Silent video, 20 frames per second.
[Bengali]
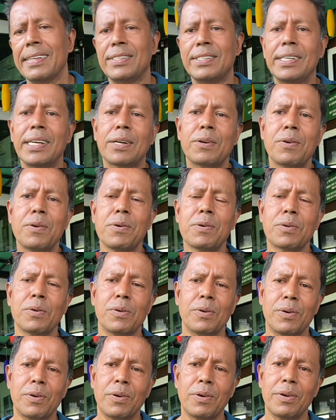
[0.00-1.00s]
যে কোনো
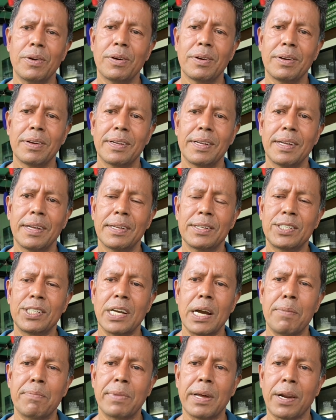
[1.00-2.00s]

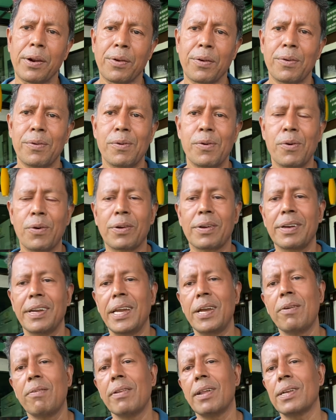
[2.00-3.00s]
চামড়ার রোগ
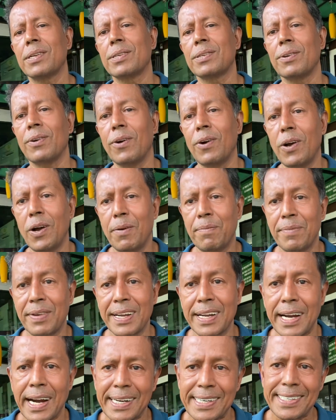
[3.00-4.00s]
এগুলো সব
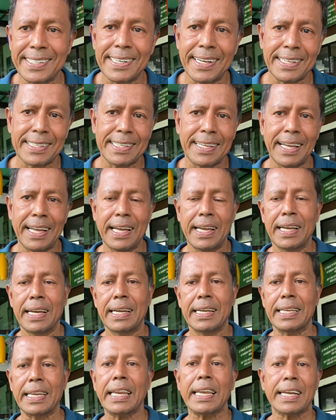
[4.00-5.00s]
গাঁটের সাথে
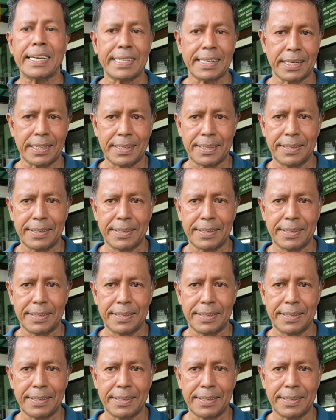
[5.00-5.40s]
রিলেটেড